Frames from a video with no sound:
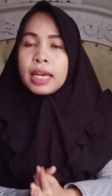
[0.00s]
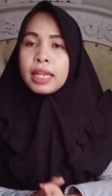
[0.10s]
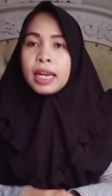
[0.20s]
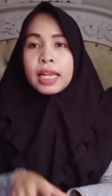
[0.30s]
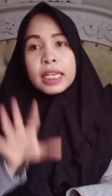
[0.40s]

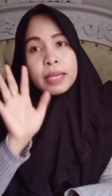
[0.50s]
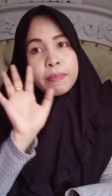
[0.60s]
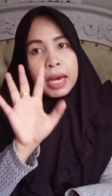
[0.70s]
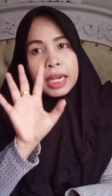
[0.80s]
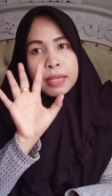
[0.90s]
adalah
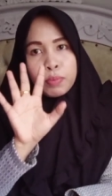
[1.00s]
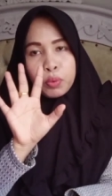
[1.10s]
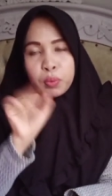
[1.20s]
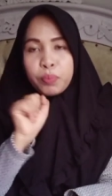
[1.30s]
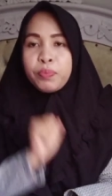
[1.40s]

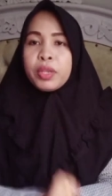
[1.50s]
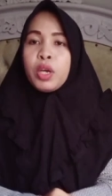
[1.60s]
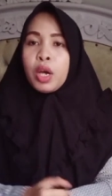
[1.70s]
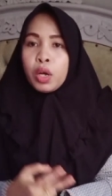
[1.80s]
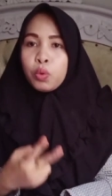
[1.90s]

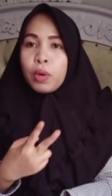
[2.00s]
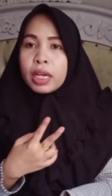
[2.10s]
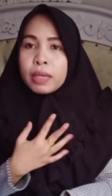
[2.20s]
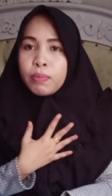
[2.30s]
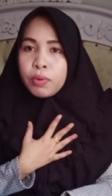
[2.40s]
5000
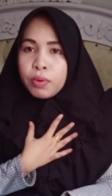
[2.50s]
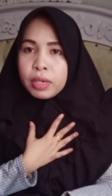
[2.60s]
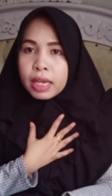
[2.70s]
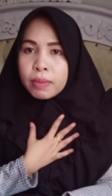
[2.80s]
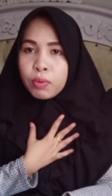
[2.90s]
2000 dari